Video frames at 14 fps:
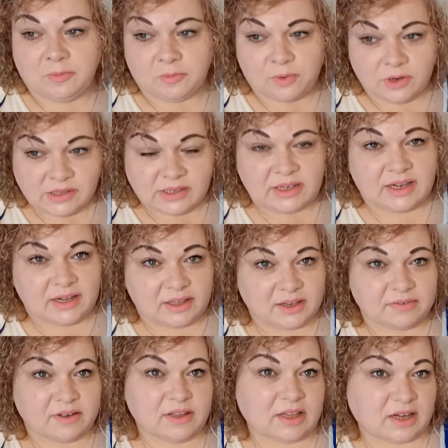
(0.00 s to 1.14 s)
После
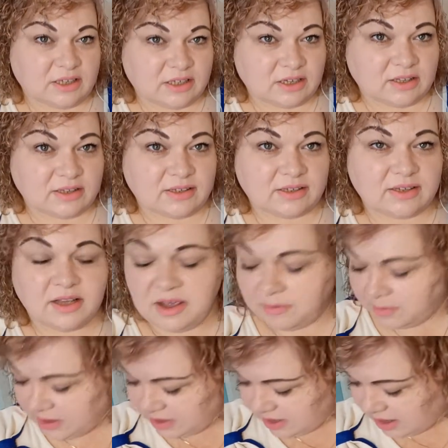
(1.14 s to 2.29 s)
этого началась
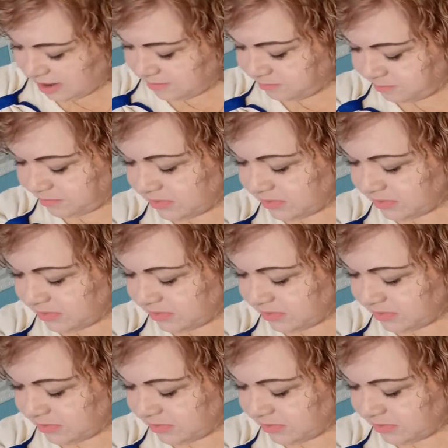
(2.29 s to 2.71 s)
моя